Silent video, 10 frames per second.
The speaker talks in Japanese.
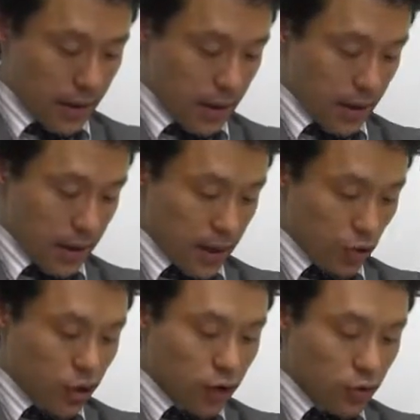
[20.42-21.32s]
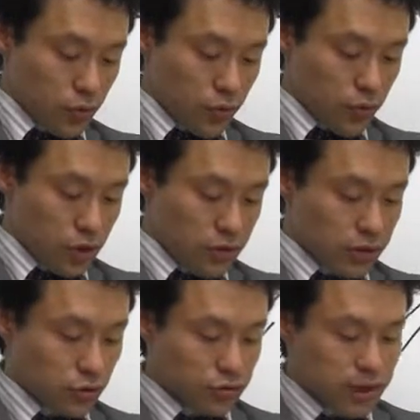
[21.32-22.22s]
えー、他の部分には
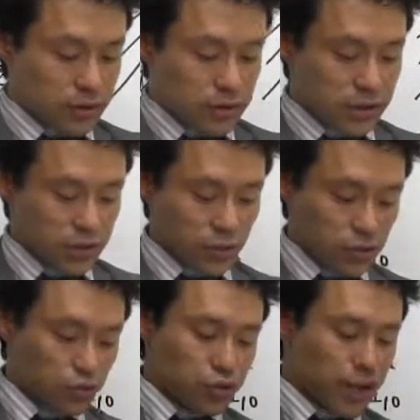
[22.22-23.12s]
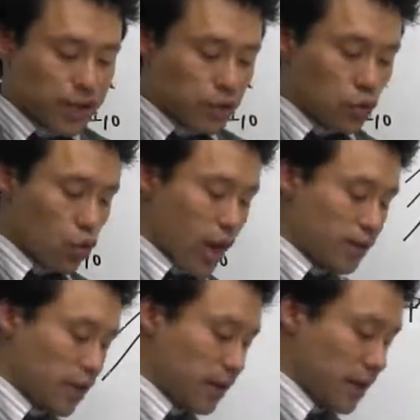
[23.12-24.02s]
直接日光、直射日光が
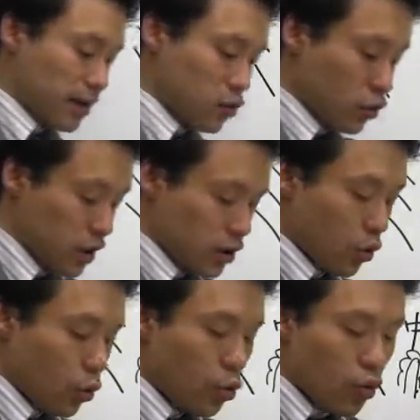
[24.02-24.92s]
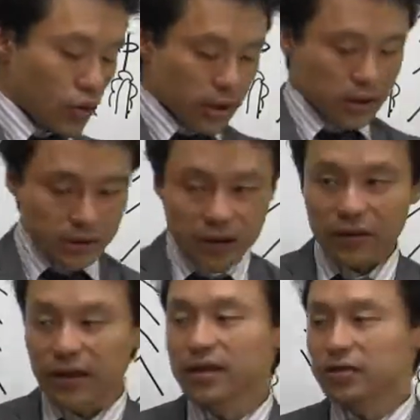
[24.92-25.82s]
当たらないように、覆い、なんか
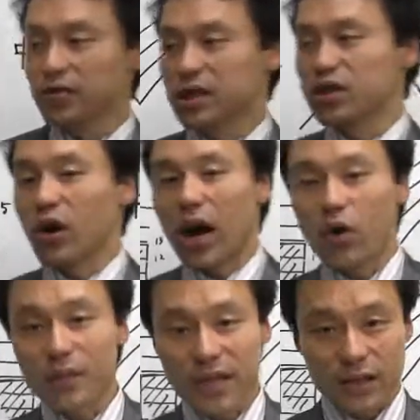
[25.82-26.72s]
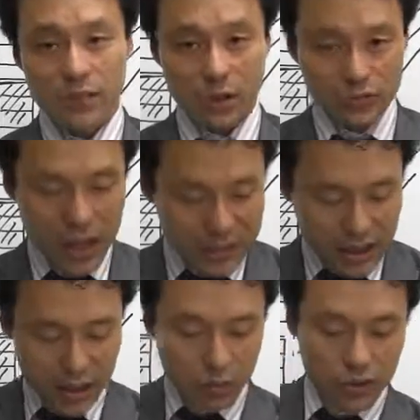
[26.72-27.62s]
ね、そういう木の箱みたいなもの、蓋み
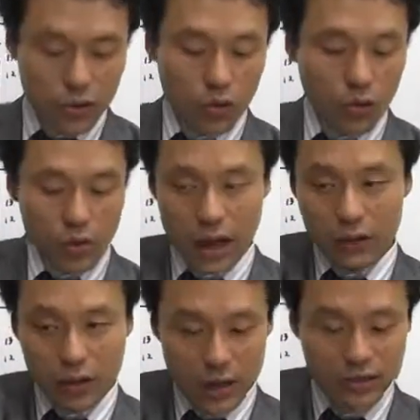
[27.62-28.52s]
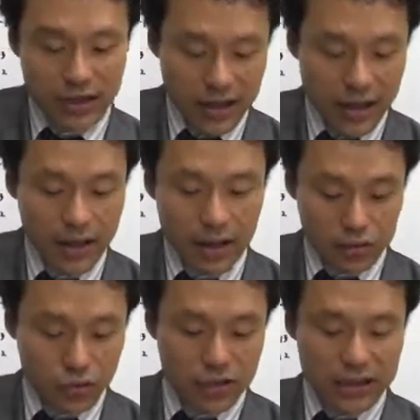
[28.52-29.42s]
たいなものでこう、あの、かぶせて、
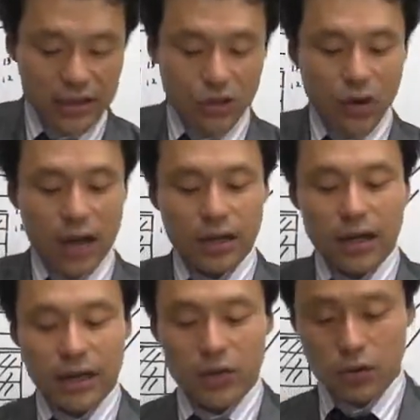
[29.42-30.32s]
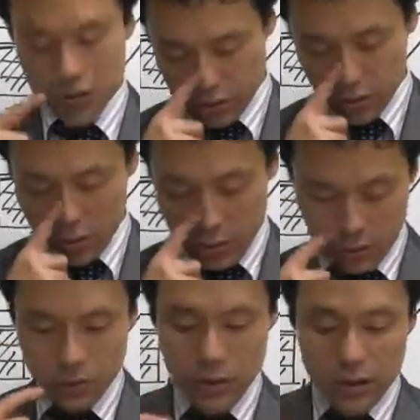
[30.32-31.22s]
直射日光が当たらないようにする。
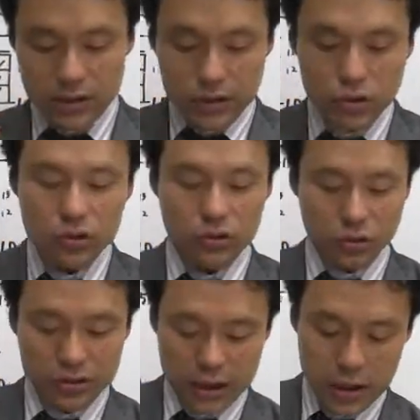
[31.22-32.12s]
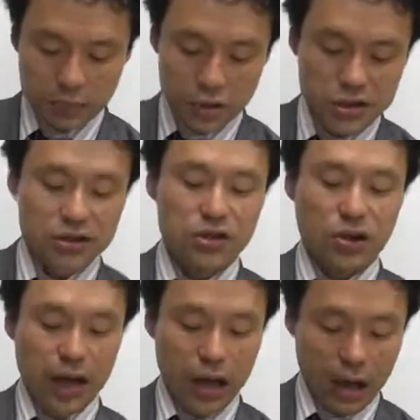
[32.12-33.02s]
でちょっとこの先っぽに土
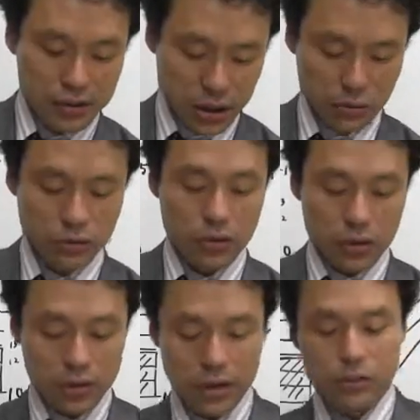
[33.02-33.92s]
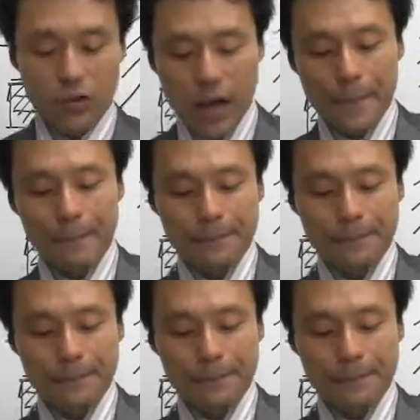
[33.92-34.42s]
をかぶせるっていうのが、